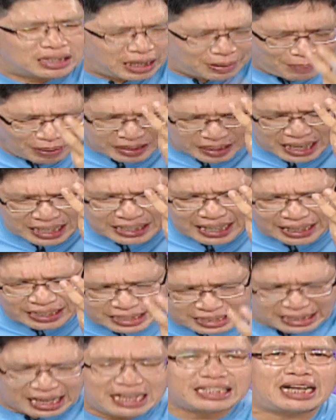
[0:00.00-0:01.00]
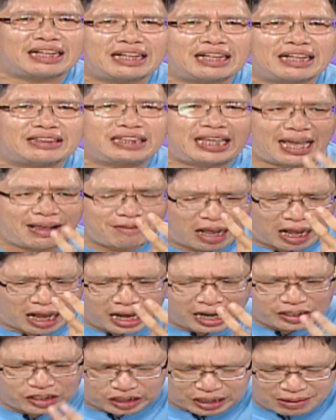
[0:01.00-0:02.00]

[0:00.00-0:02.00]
你们现在真的连合